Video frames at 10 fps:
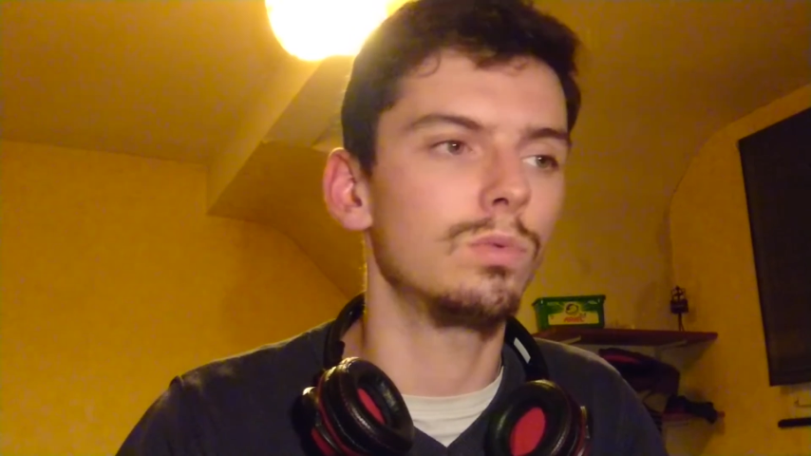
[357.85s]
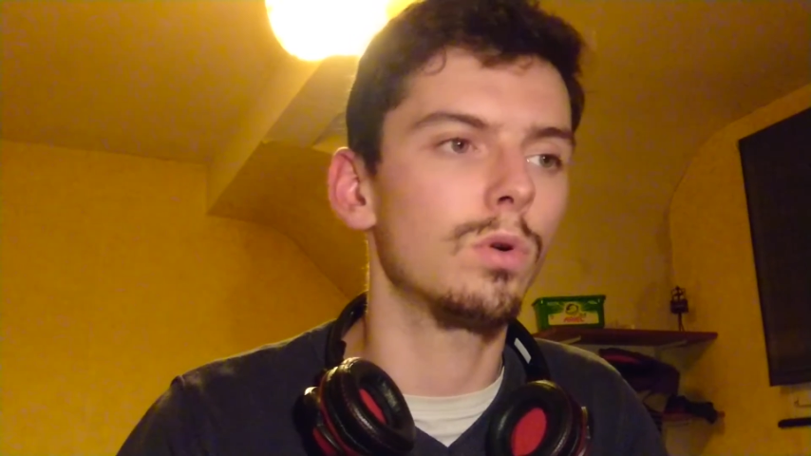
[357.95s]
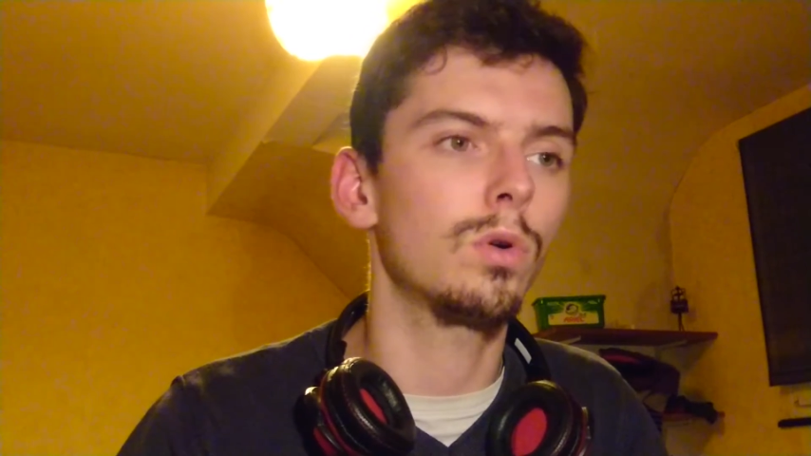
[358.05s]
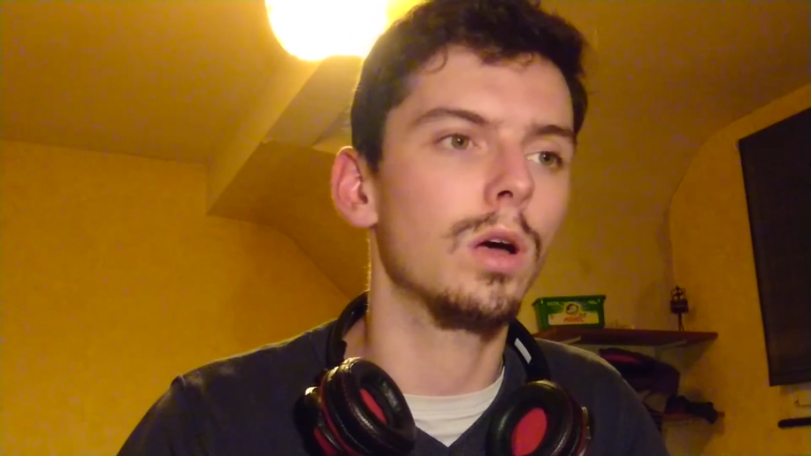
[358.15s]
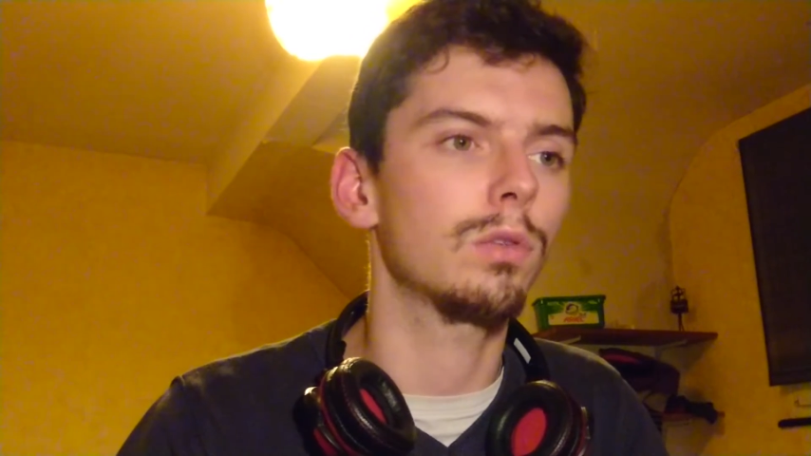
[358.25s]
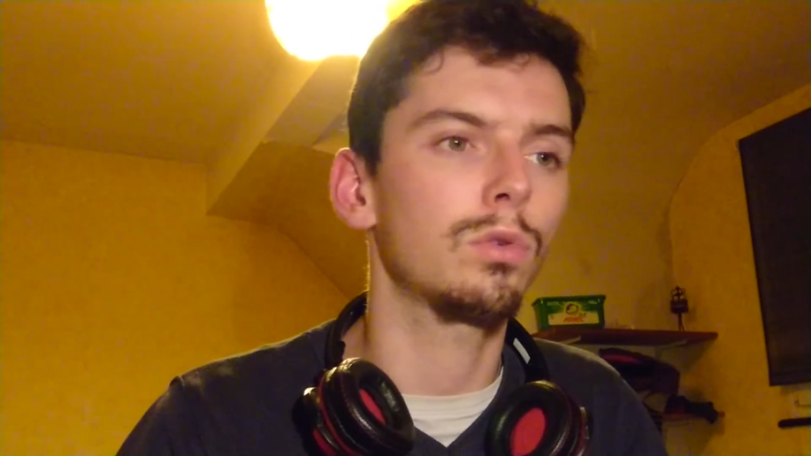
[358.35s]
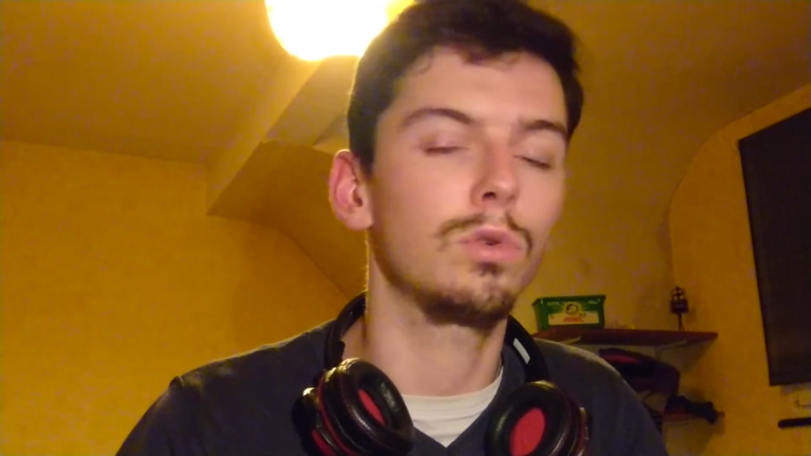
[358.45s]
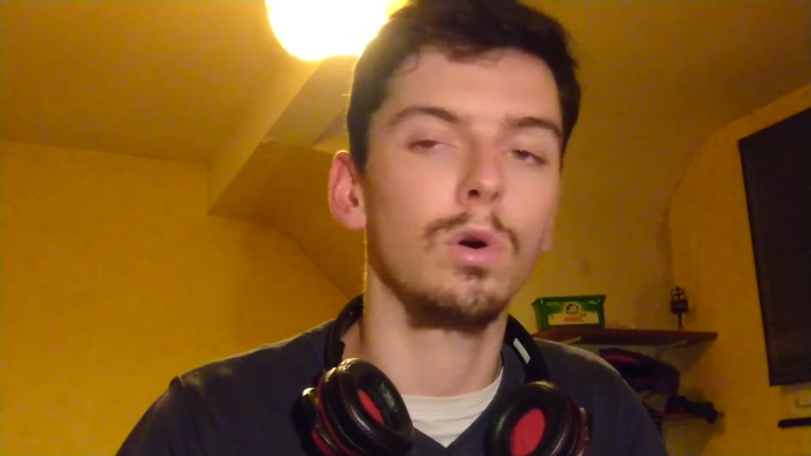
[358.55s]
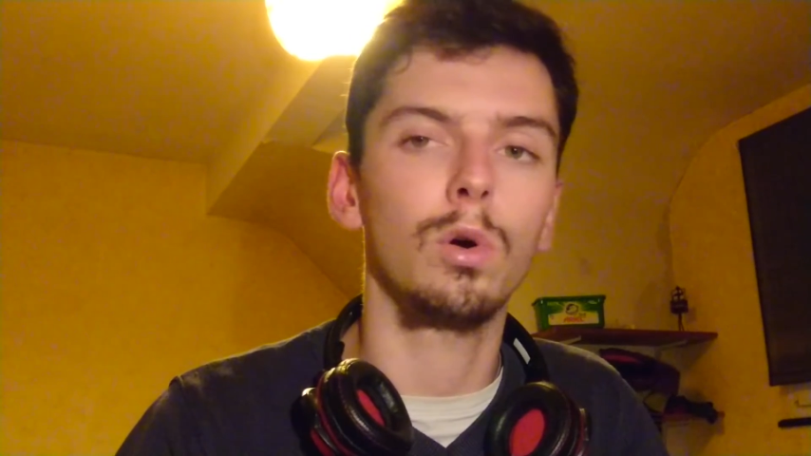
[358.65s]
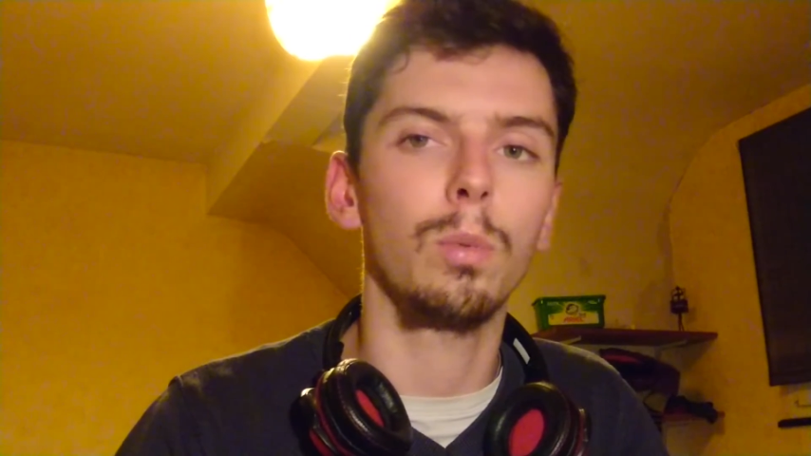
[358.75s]
ou encore un
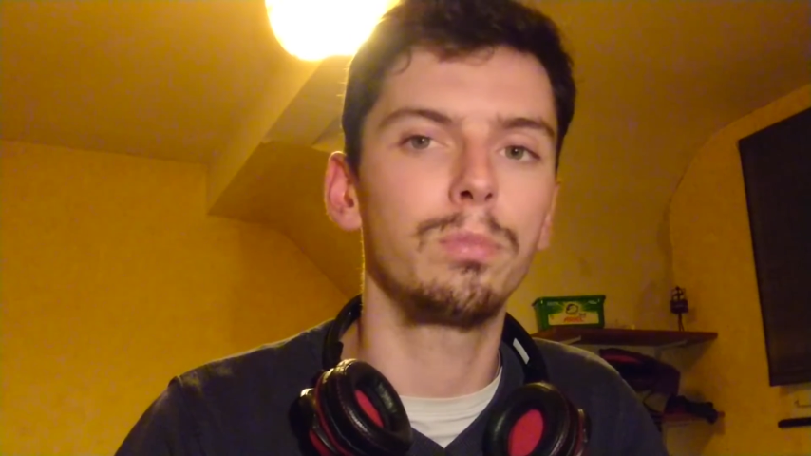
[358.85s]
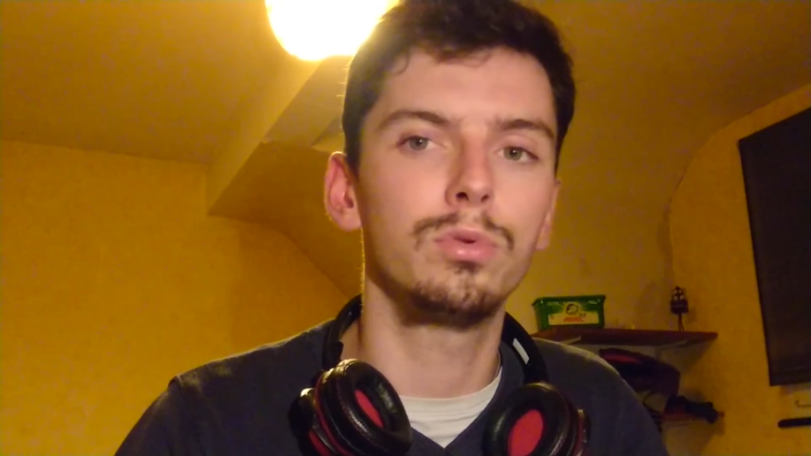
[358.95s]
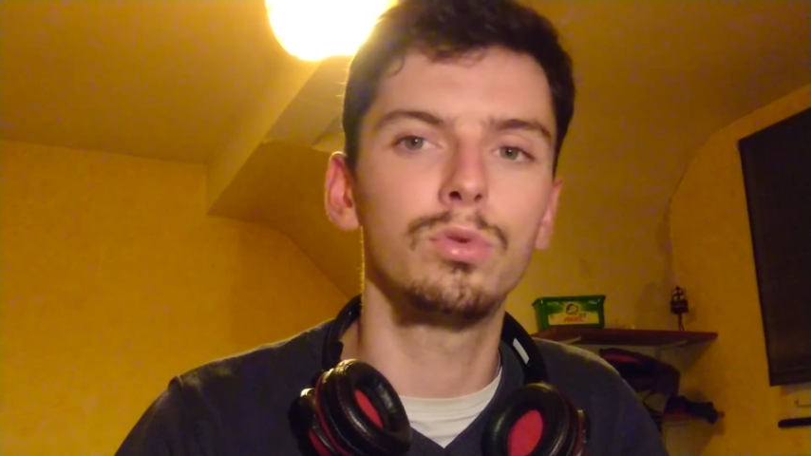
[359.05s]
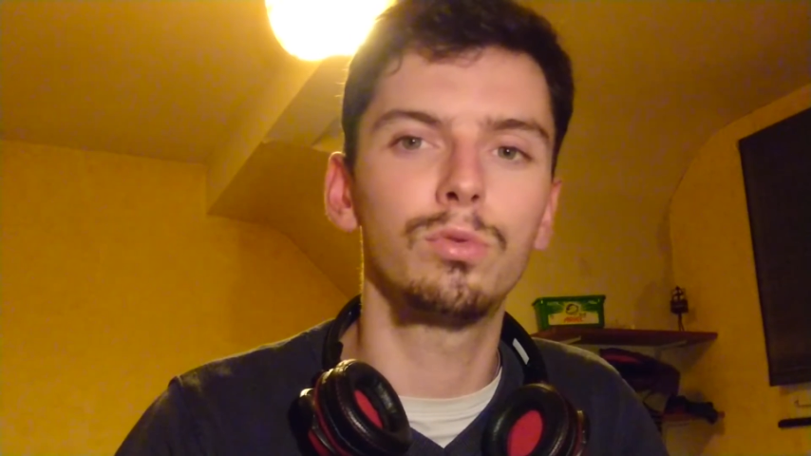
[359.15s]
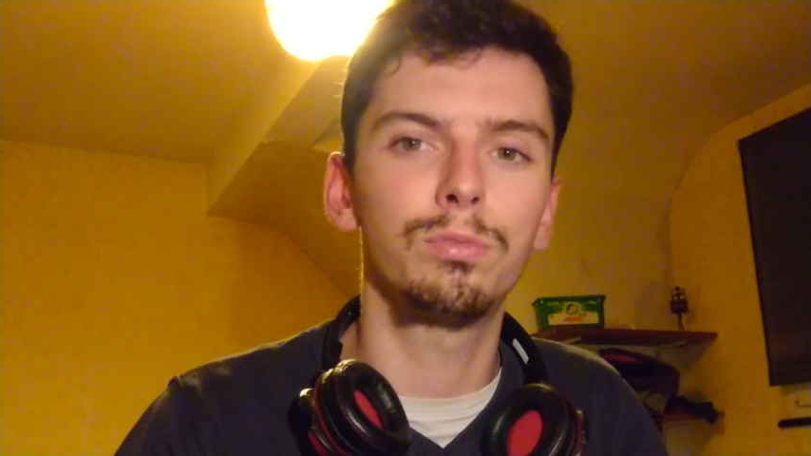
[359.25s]
truc encore plus ouf,